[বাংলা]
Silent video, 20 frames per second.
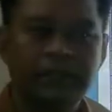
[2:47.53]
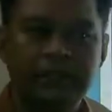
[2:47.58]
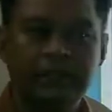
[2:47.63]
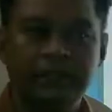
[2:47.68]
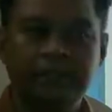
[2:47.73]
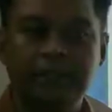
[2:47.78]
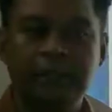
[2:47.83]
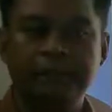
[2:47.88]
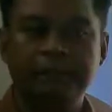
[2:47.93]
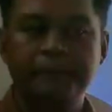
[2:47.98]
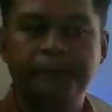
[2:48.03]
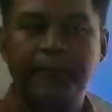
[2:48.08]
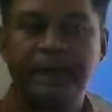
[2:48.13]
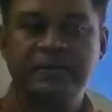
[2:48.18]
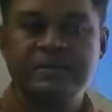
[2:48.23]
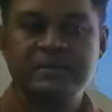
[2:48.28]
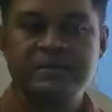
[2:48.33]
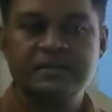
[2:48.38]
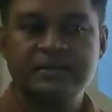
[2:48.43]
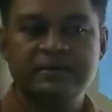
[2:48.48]
ক্ষেত্রে
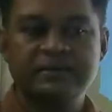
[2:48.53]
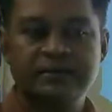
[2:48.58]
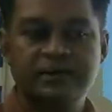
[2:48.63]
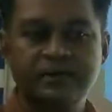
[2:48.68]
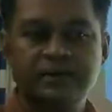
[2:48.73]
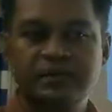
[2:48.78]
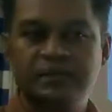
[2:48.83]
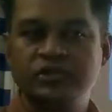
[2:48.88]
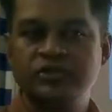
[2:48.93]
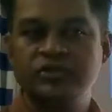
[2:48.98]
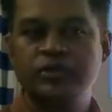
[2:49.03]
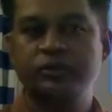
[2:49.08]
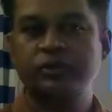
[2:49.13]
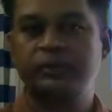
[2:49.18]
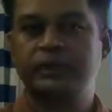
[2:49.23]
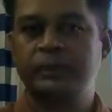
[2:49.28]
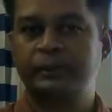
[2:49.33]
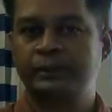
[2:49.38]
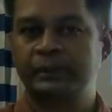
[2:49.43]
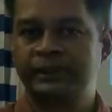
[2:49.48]
পাঁচটা সেন্টেন্স
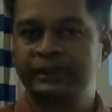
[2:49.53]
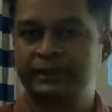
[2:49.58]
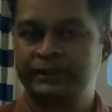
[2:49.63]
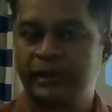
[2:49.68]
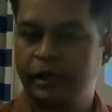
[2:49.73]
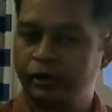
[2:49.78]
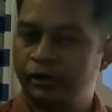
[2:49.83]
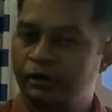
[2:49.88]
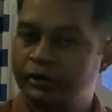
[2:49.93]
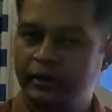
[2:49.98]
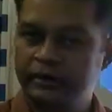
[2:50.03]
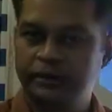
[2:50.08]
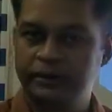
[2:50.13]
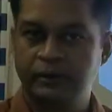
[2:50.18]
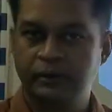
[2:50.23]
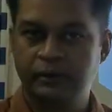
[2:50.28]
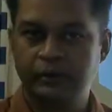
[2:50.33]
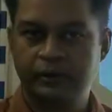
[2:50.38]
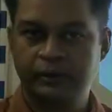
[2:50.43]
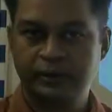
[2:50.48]
সম্পর্কে আমাদের একটা ধারণা থাকতে
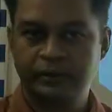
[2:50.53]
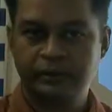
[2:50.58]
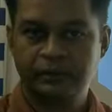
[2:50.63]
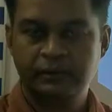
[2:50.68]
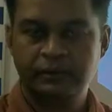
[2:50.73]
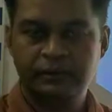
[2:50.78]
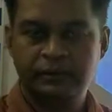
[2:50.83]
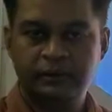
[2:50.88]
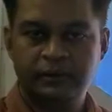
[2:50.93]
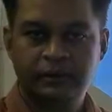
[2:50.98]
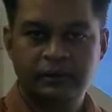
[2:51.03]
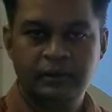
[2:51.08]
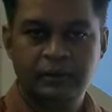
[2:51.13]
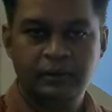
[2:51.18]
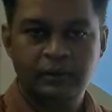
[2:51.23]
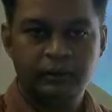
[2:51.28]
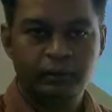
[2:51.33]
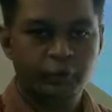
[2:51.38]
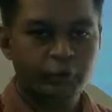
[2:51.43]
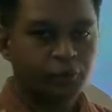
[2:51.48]
হবে
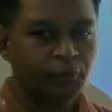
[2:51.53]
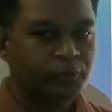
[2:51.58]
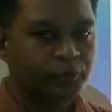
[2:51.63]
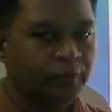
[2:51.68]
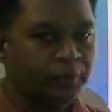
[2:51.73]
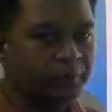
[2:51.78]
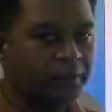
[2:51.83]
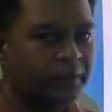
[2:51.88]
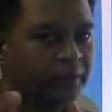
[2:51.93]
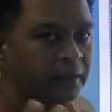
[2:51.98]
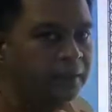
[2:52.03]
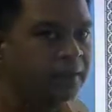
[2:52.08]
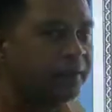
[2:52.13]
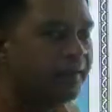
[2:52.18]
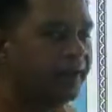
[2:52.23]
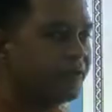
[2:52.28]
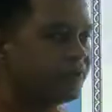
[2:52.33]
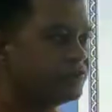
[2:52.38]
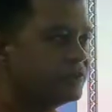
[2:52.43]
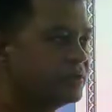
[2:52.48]
প্রথমে আমরা
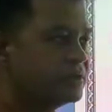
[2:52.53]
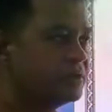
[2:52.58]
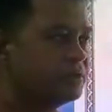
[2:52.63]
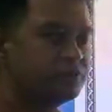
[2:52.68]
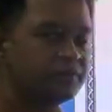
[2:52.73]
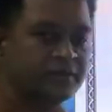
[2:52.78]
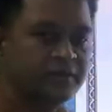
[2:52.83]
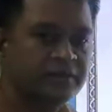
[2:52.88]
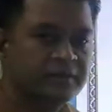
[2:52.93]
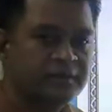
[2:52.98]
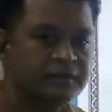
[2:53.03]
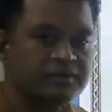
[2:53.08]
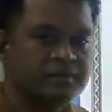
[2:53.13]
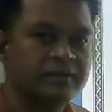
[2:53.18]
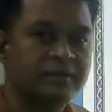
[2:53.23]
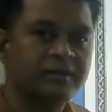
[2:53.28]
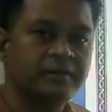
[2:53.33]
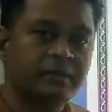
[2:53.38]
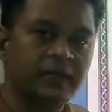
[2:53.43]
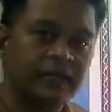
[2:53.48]
অ্যাসার্টিভ
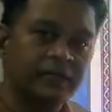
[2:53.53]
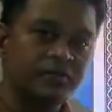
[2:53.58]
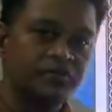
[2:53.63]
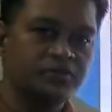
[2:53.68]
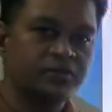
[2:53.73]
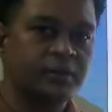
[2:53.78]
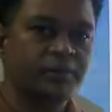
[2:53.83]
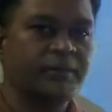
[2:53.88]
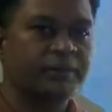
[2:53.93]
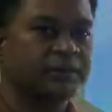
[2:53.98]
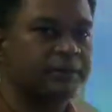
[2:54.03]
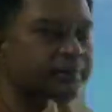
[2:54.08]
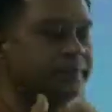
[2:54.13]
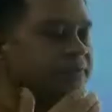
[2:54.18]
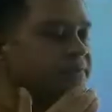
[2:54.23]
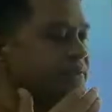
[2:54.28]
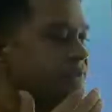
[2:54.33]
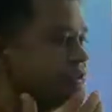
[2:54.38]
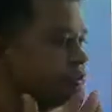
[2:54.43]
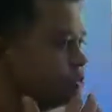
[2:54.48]
সেন্টেন্সের ন্যারেশনটা আমরা কিভাবে
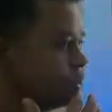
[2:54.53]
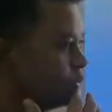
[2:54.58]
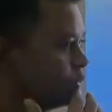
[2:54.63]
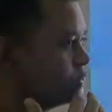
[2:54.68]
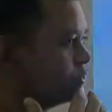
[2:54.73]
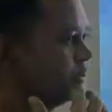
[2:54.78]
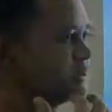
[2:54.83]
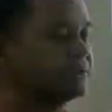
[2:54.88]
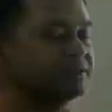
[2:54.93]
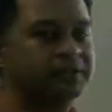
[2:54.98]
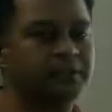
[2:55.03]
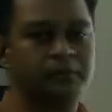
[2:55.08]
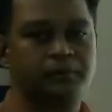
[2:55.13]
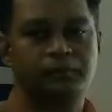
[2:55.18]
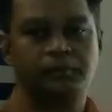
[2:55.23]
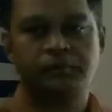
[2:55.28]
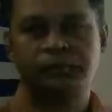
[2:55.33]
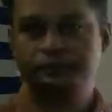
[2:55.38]
চেঞ্জ করবো সেটা জানবো